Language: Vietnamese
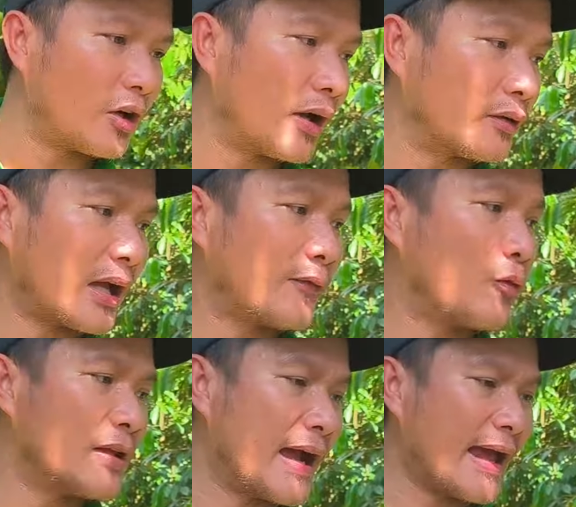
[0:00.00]
bên ngoài chúng
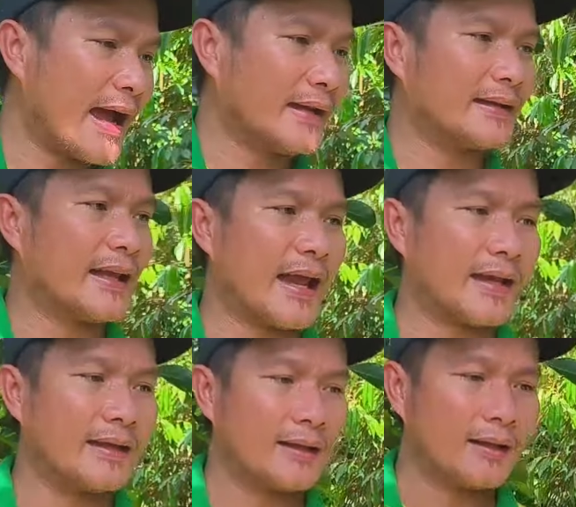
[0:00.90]
ta phun già lá như
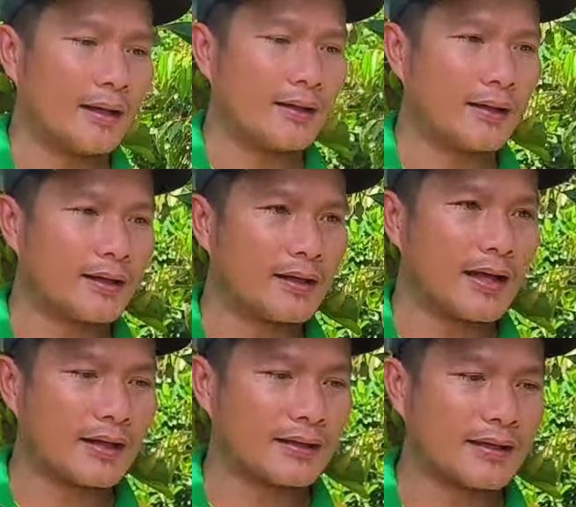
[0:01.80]
thế này, những cái
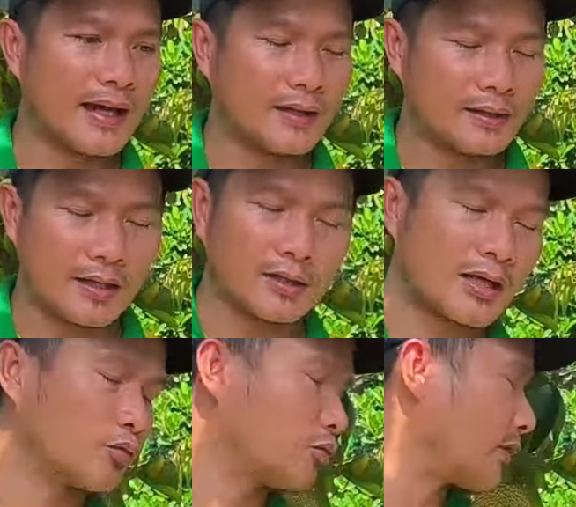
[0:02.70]
cơi lá như thế này, rồi ở